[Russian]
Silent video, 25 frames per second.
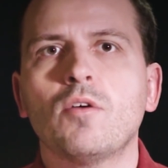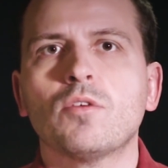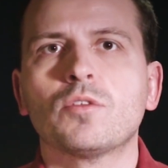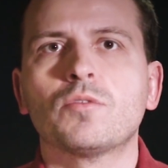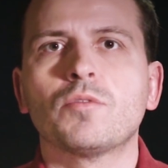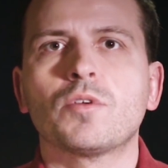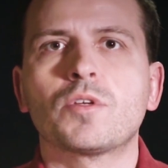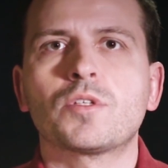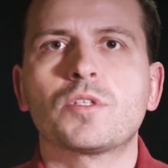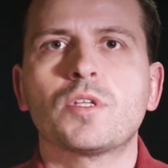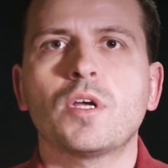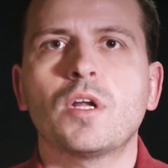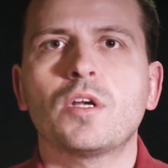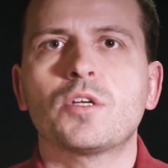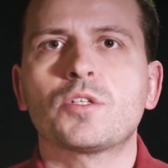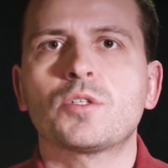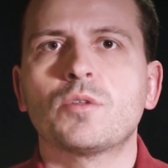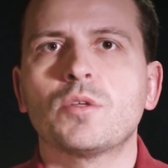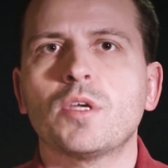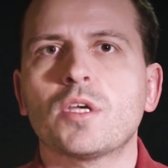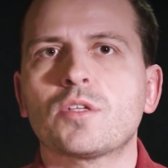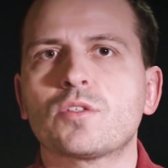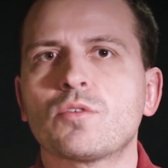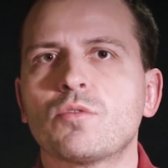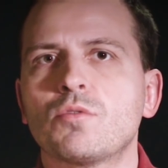утверждают, сказали, что
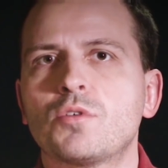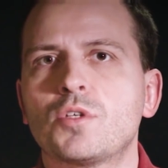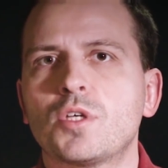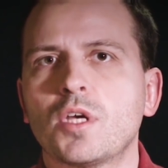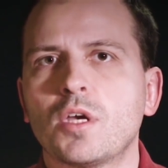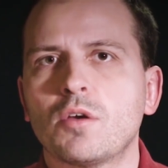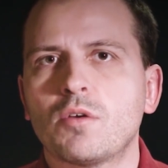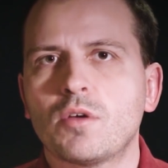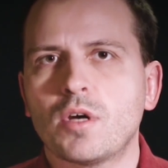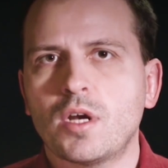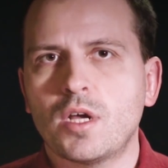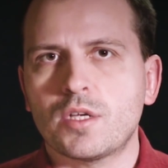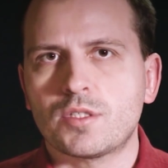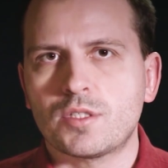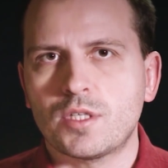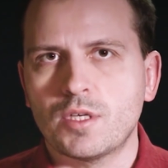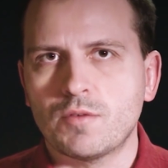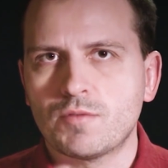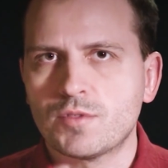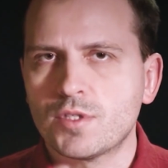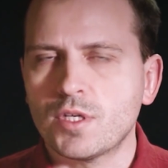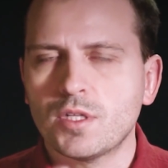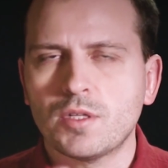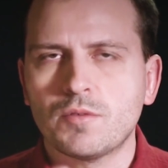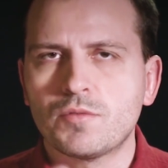я сгущаю краски,
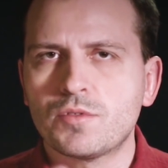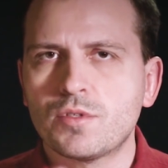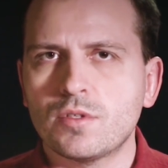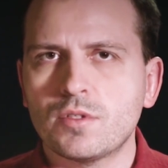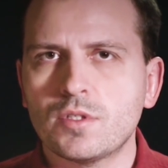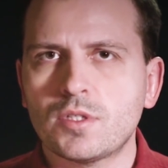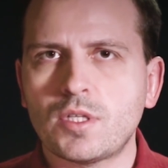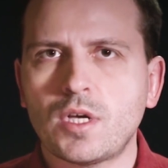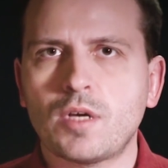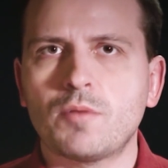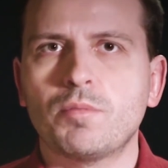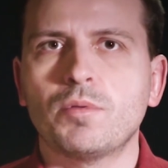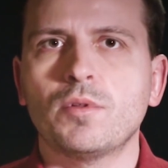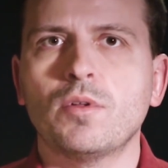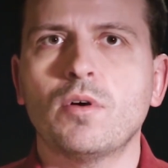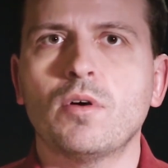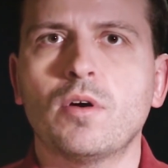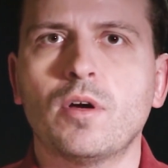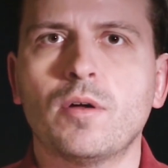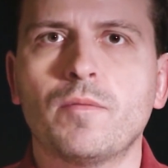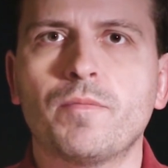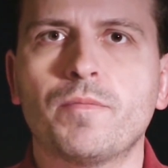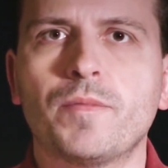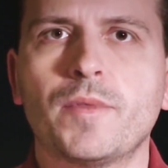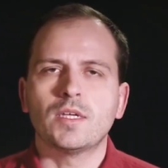в целом все не так
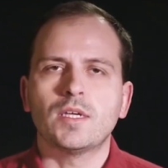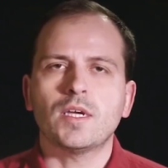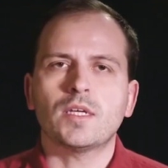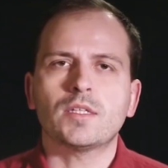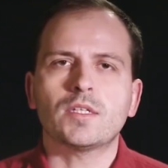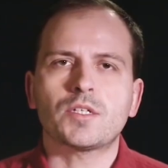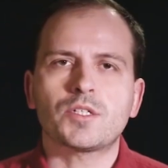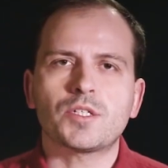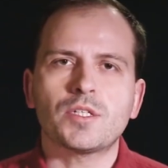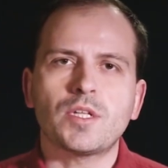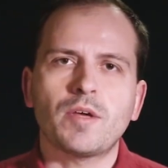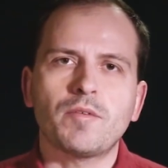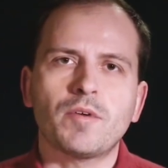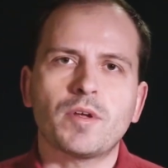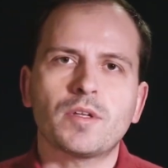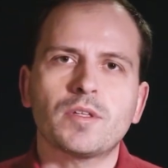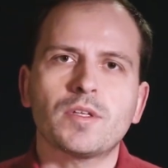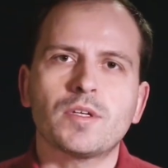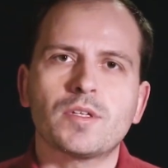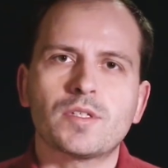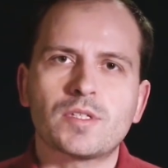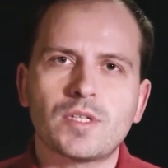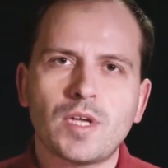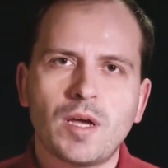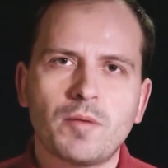плохо. Я даже,
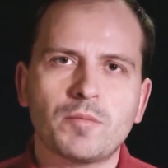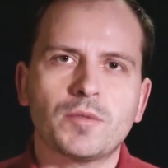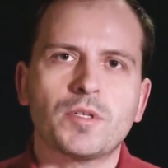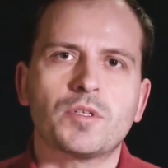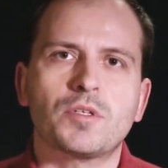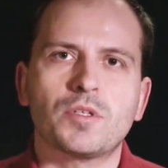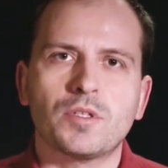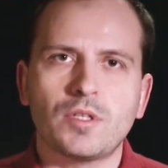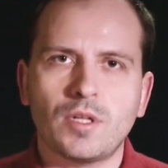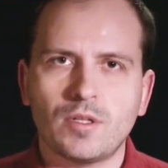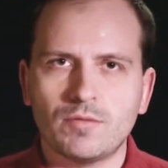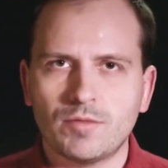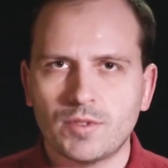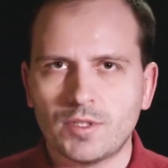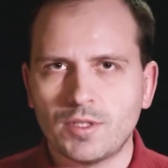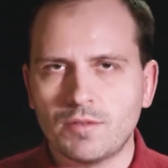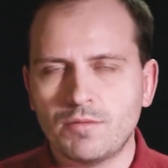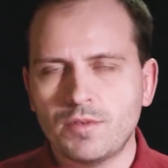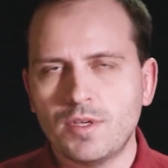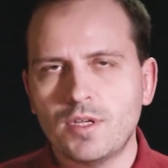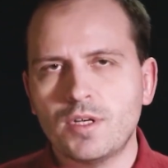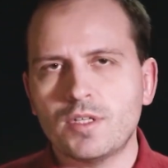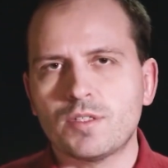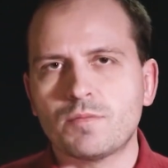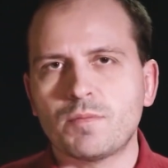наверное, и сам начинал в это
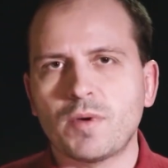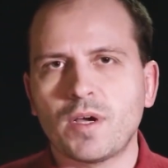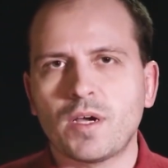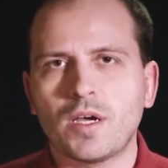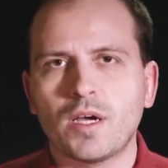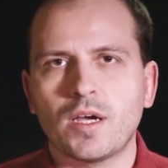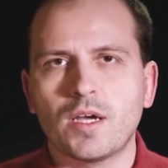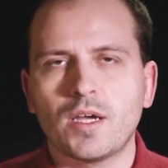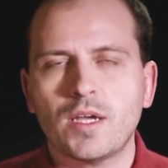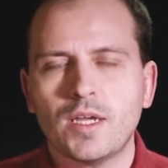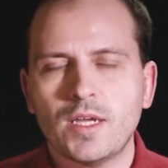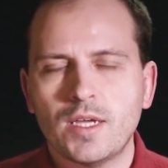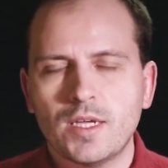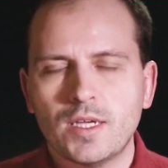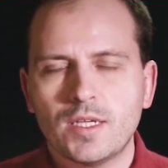верить, пока